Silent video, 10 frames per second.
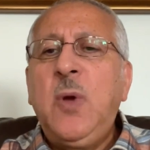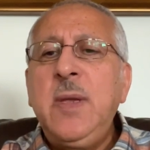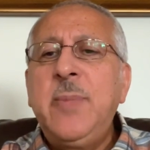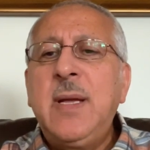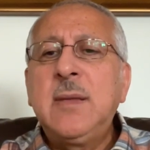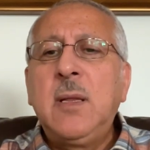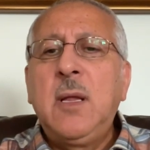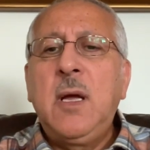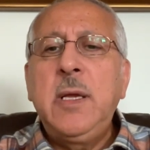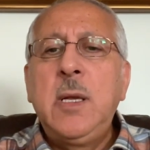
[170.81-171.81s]
وعباد
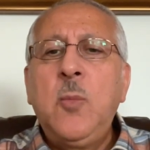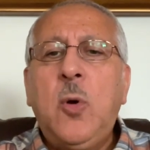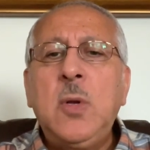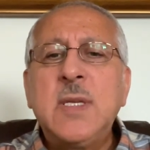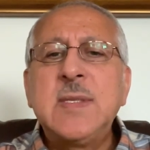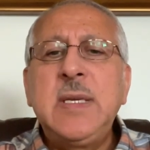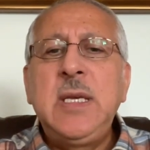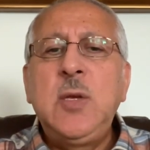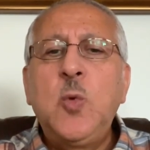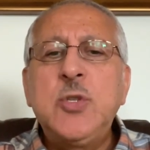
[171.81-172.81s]
الله
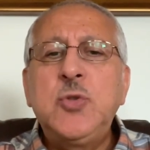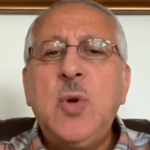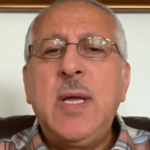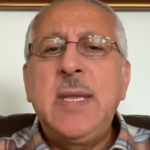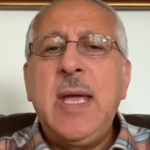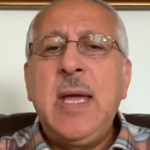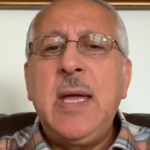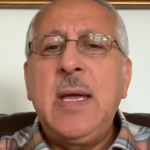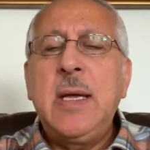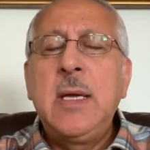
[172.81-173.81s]
المخلصين
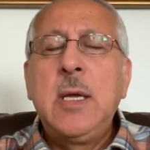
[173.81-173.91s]
والشهداء